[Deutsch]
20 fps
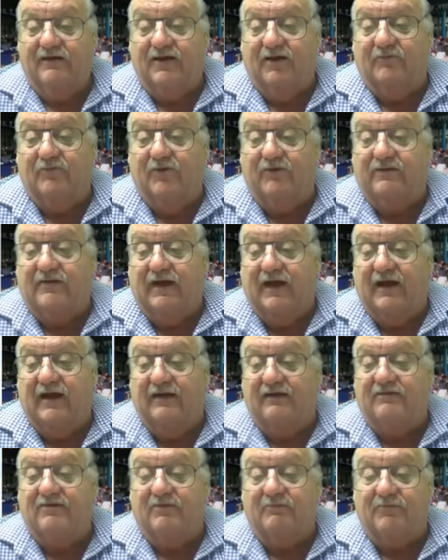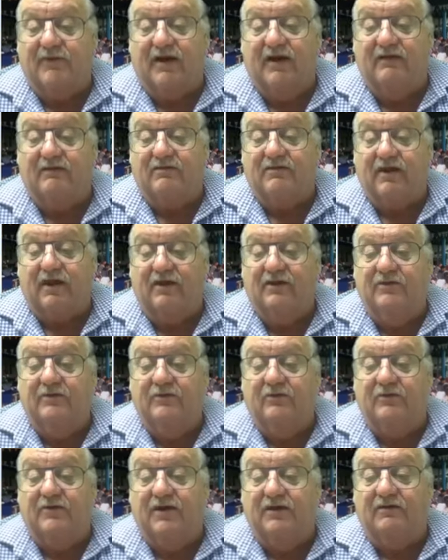Da muss ja alles im Preis drin.
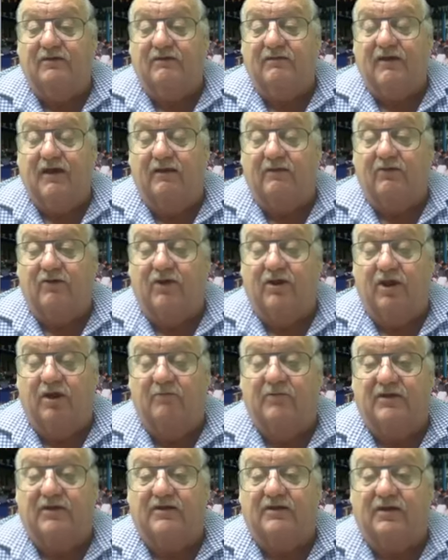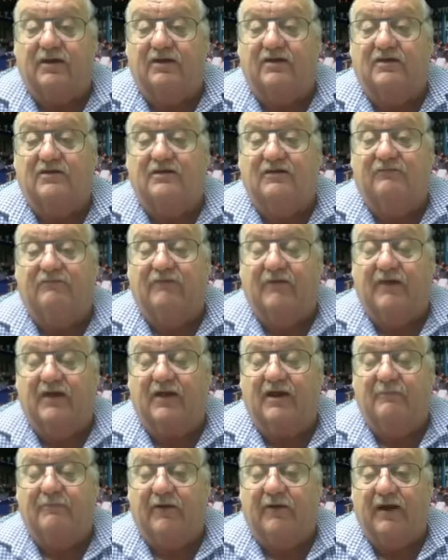Und das ist also, glaube ich, ein richtig
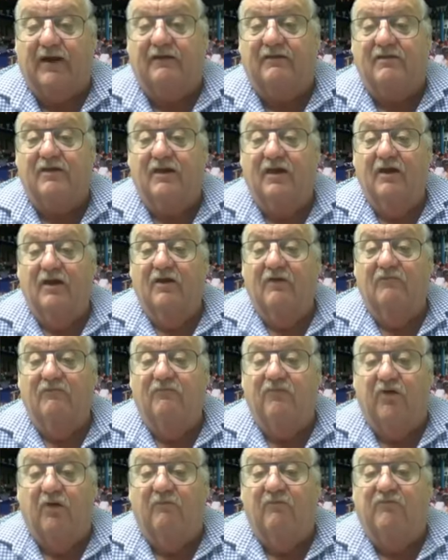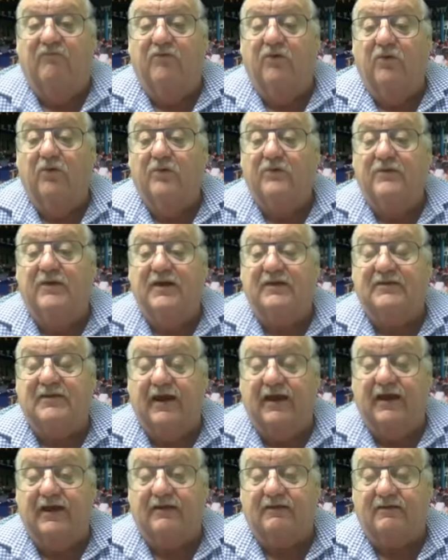fairer Preis.
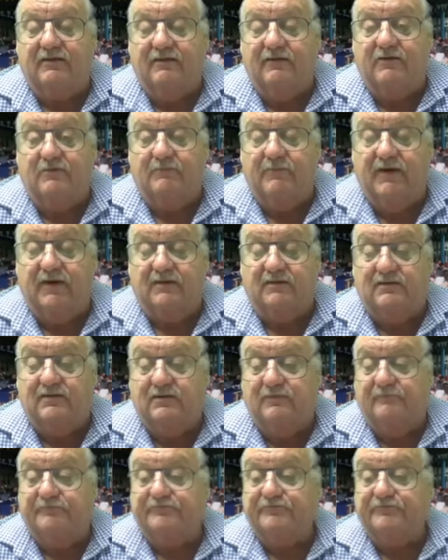580 Watt.